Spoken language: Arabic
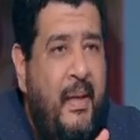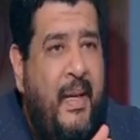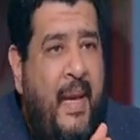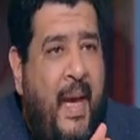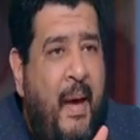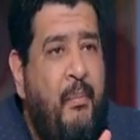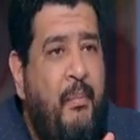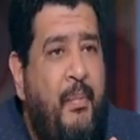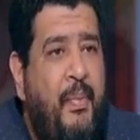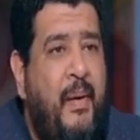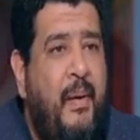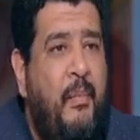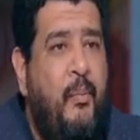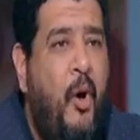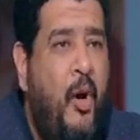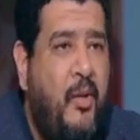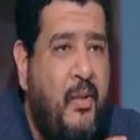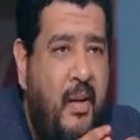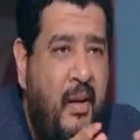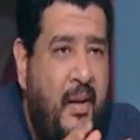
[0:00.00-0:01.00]
كم
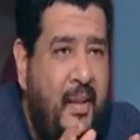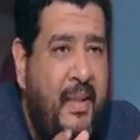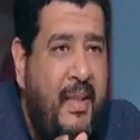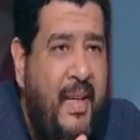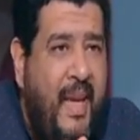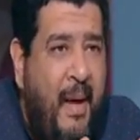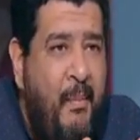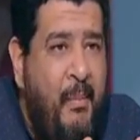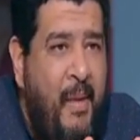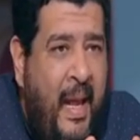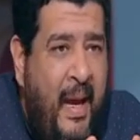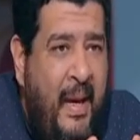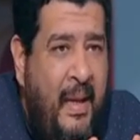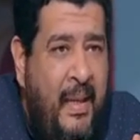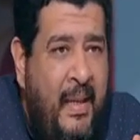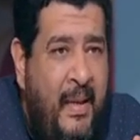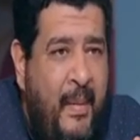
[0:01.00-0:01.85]
معسكرات كامله